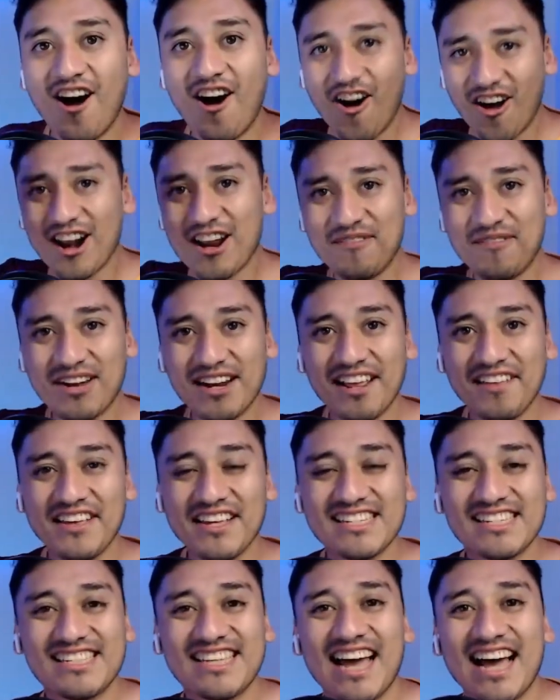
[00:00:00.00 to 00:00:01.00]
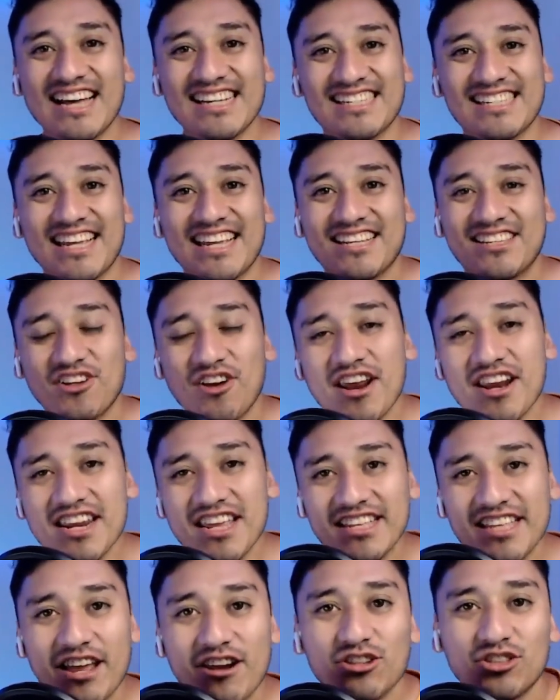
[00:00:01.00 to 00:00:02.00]
Hola madridistas, training
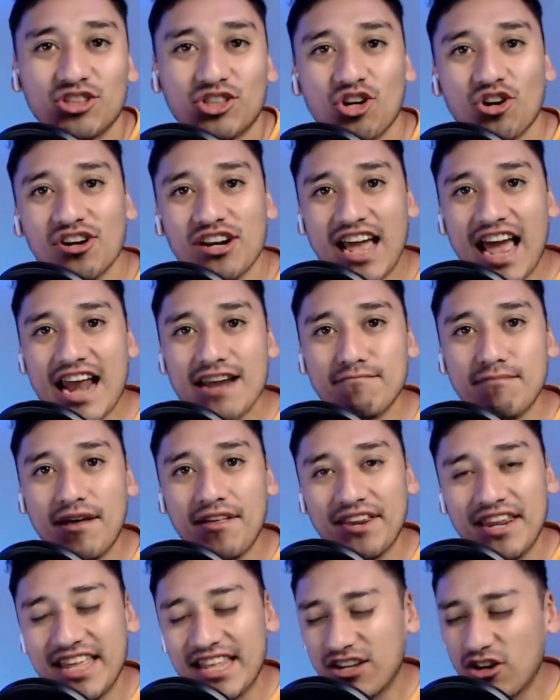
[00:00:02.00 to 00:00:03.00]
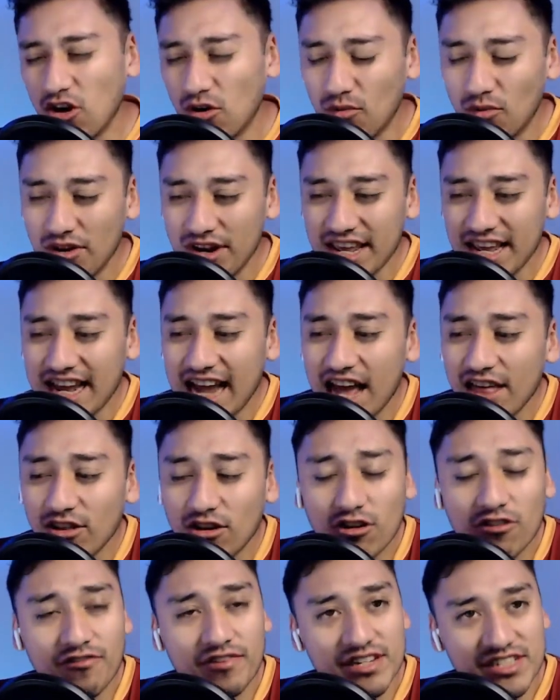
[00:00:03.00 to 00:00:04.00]
de nuestro Real Madrid, comunicado
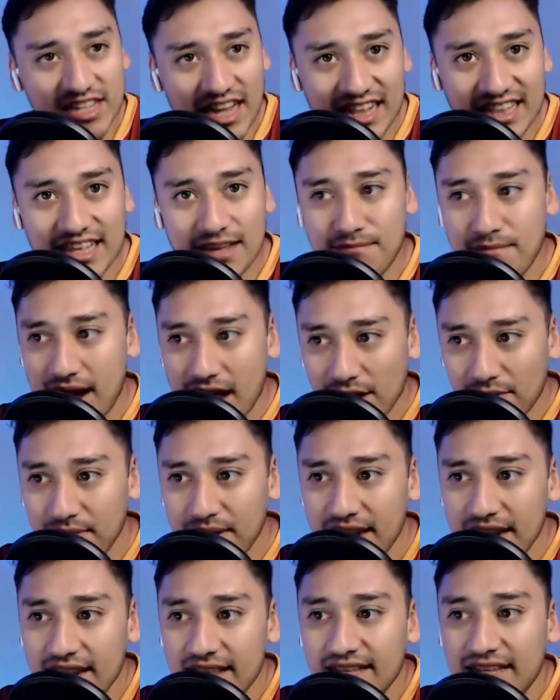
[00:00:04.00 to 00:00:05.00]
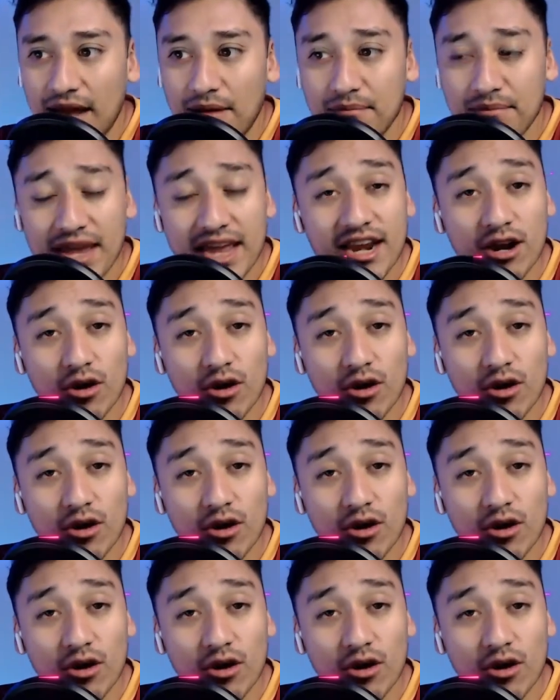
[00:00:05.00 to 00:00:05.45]
oficial de Marvin, también